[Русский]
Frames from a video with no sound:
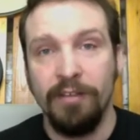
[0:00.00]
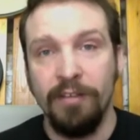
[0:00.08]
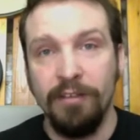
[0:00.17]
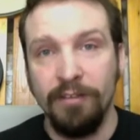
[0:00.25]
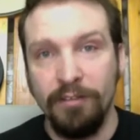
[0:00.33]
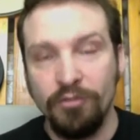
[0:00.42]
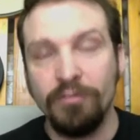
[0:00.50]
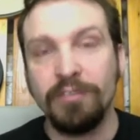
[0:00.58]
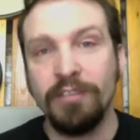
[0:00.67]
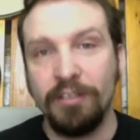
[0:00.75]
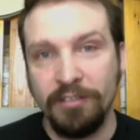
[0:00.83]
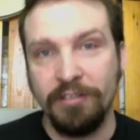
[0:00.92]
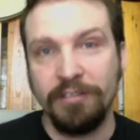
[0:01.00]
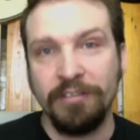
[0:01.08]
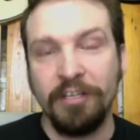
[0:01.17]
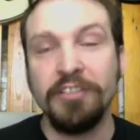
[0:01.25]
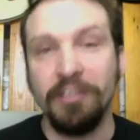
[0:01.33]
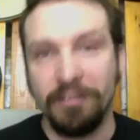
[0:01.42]
и еще страшнее,
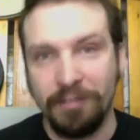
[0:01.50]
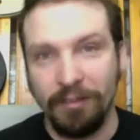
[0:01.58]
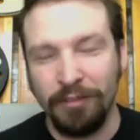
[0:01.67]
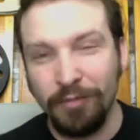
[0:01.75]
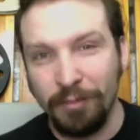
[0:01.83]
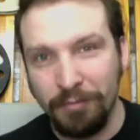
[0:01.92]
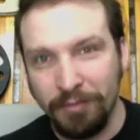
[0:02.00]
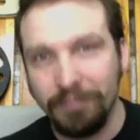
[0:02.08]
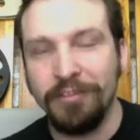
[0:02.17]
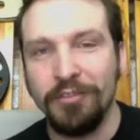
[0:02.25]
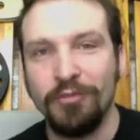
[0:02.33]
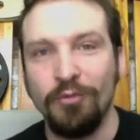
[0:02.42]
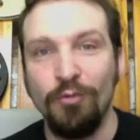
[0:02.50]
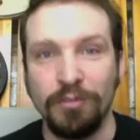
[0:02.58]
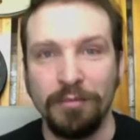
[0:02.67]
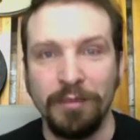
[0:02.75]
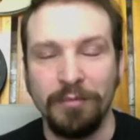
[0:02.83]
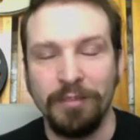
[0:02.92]
страшнее стало. Ну, как бы еще
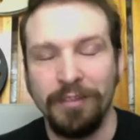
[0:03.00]
хуже мне было.